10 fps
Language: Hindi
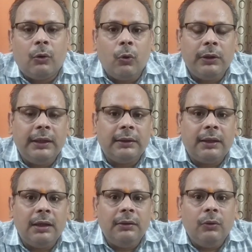रोग
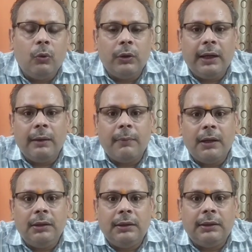नियंत्रण होने के
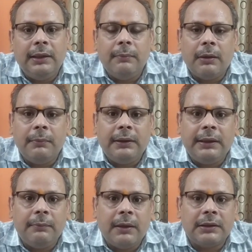बाद दिन भर में
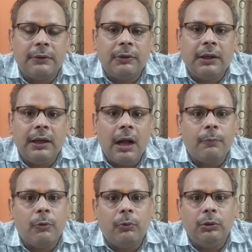तीन बार सेवन करें
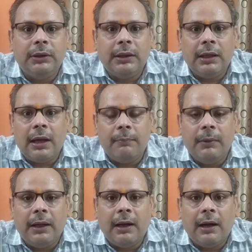आपको बहुत ज्यादा लाभ
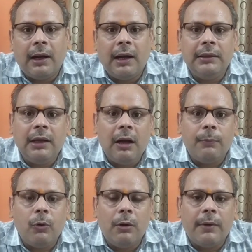मिलेगा आज का
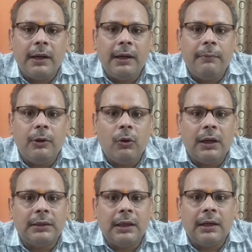आपको हमारा ये वीडियो
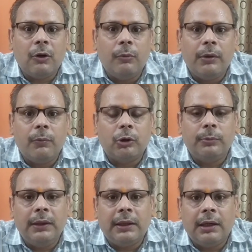कैसा लगा कमेंट बॉक्स
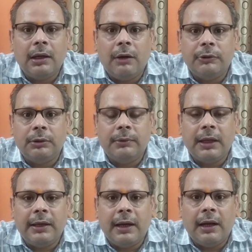में लिखकर अवश्य
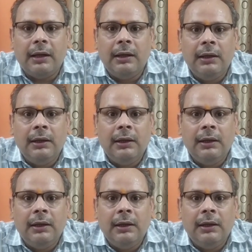बताइएगा